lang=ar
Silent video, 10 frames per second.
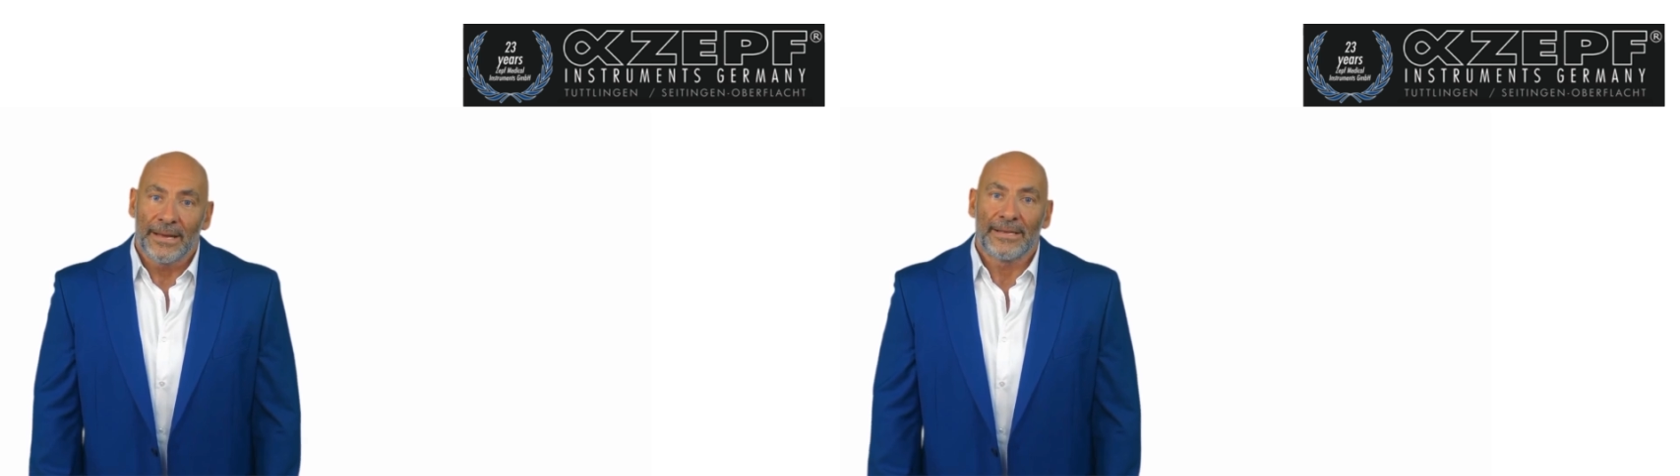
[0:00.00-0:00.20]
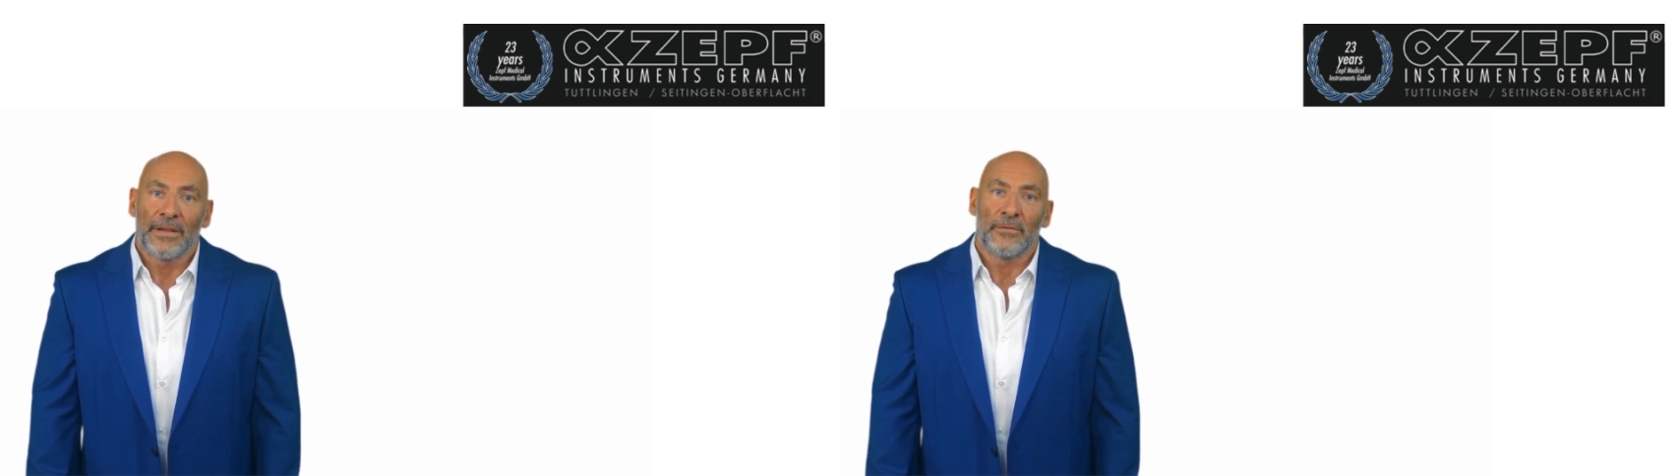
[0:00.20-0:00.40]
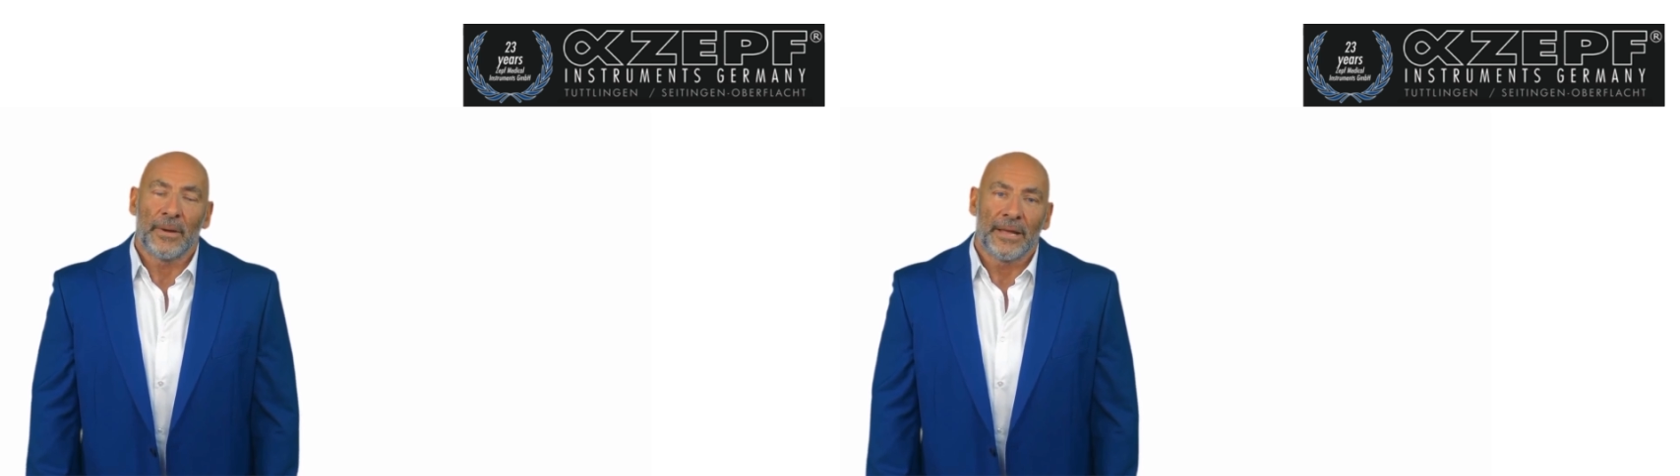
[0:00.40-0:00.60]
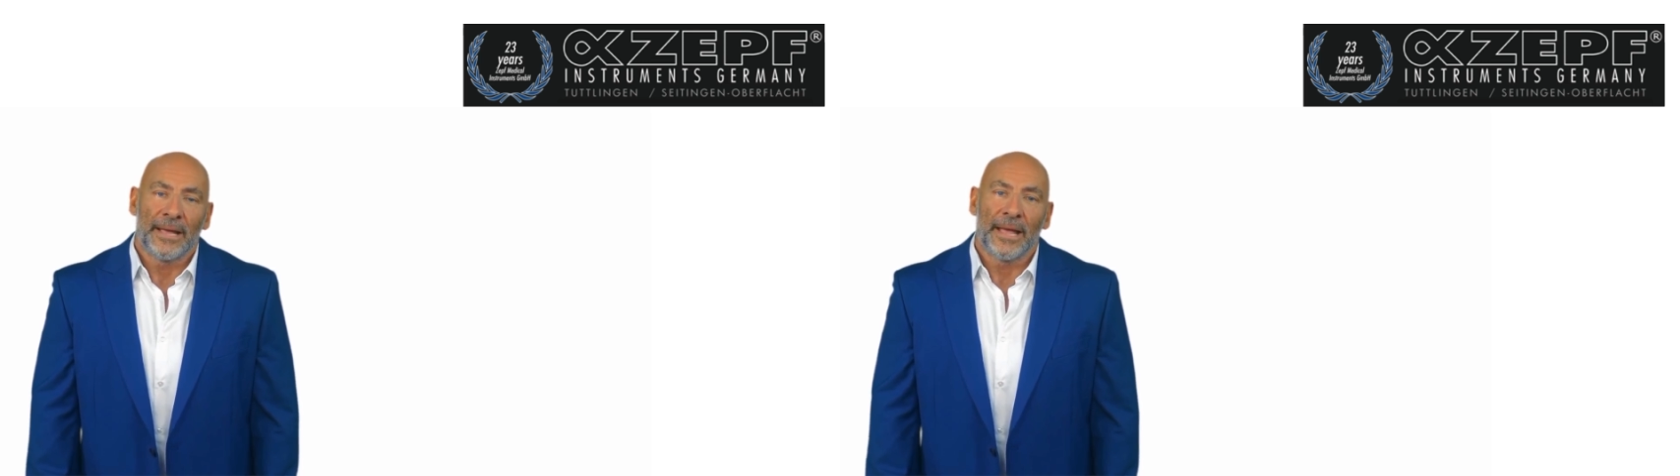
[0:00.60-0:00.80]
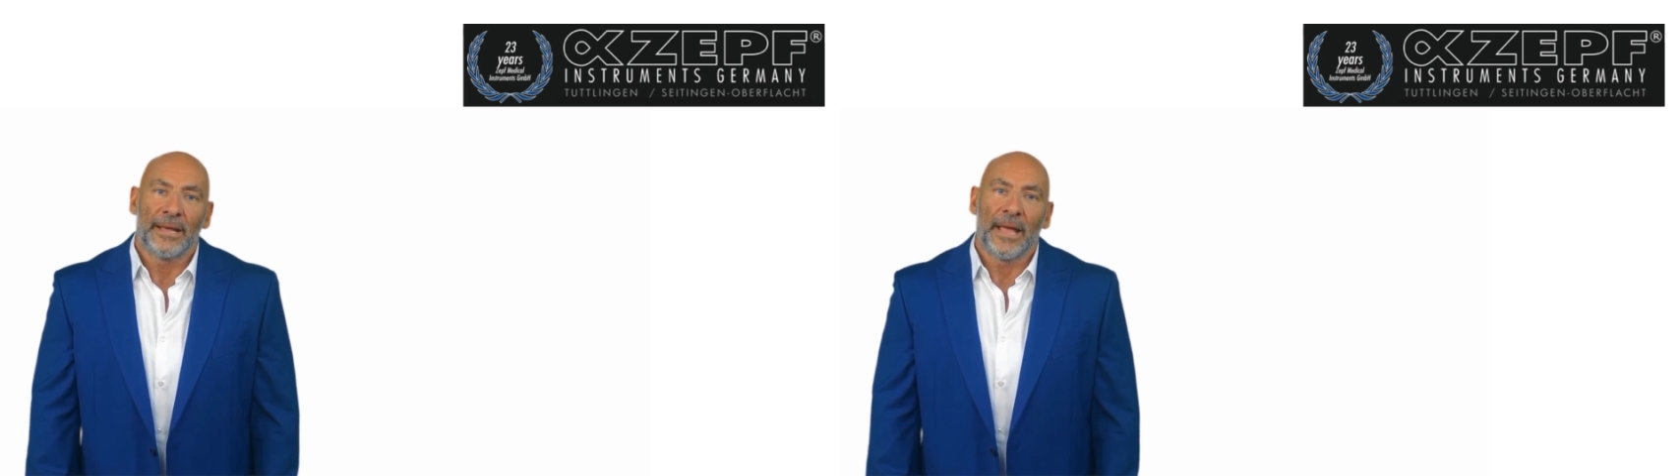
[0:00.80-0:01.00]
زف
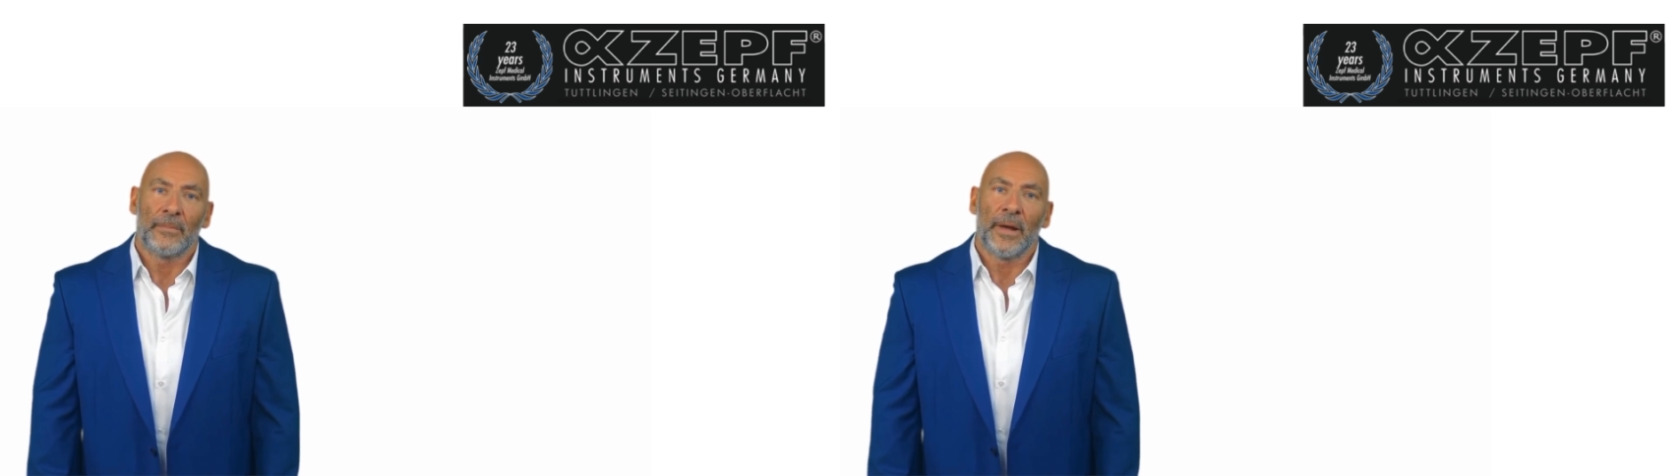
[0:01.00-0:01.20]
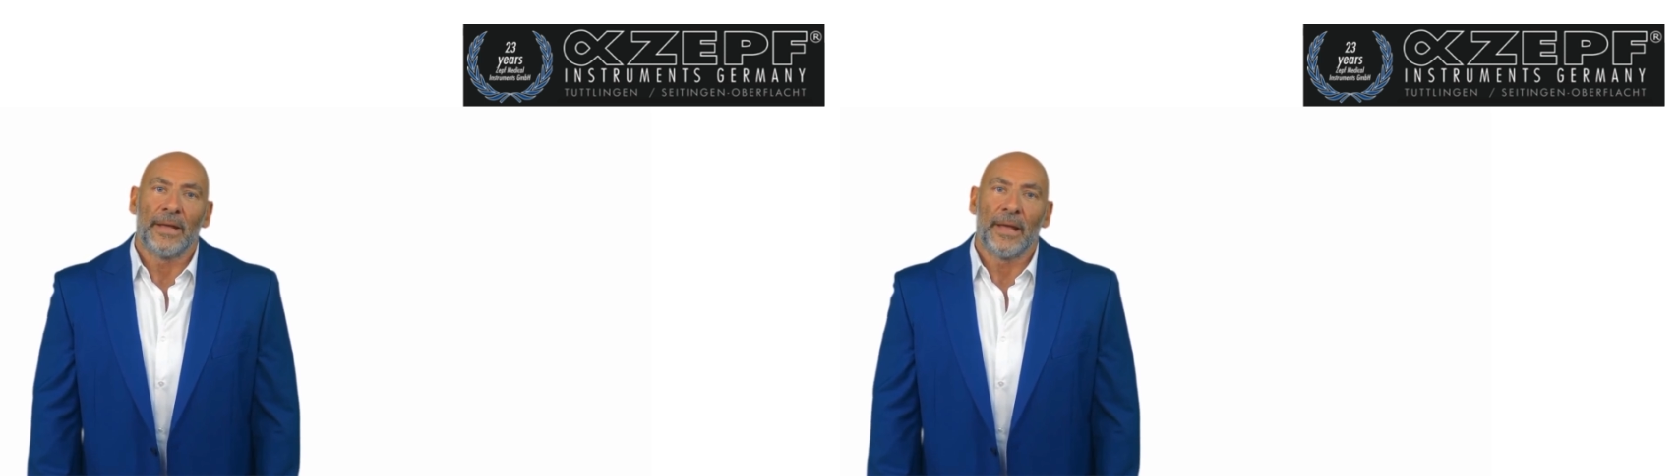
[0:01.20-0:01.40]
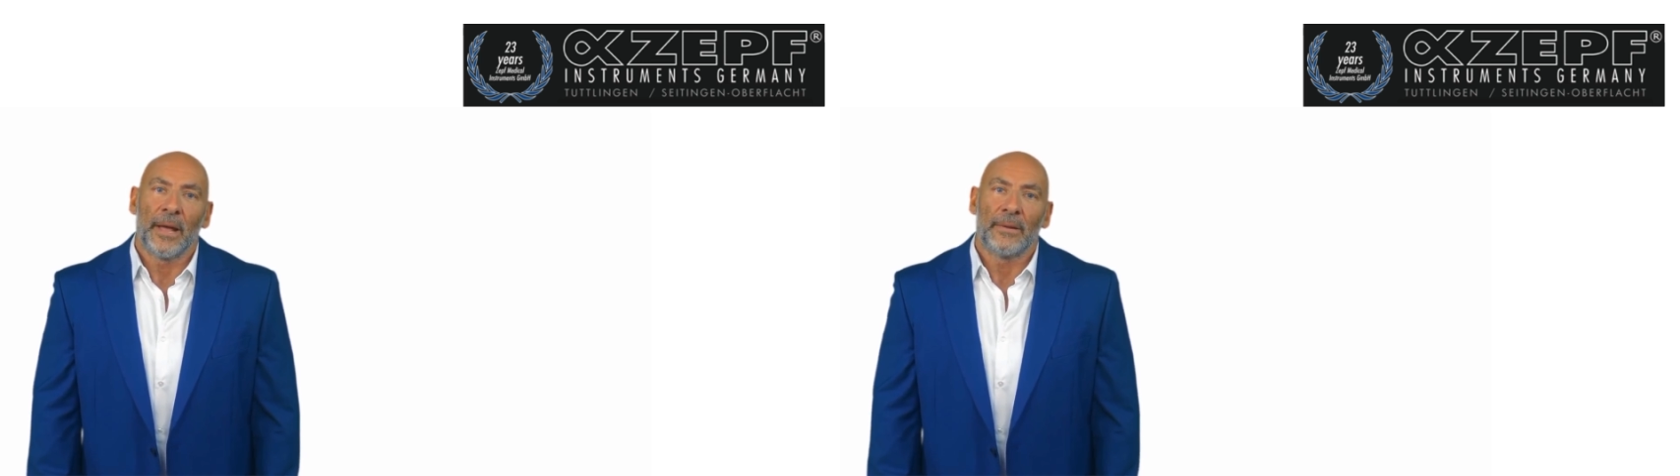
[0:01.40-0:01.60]
ميديكال الألمانية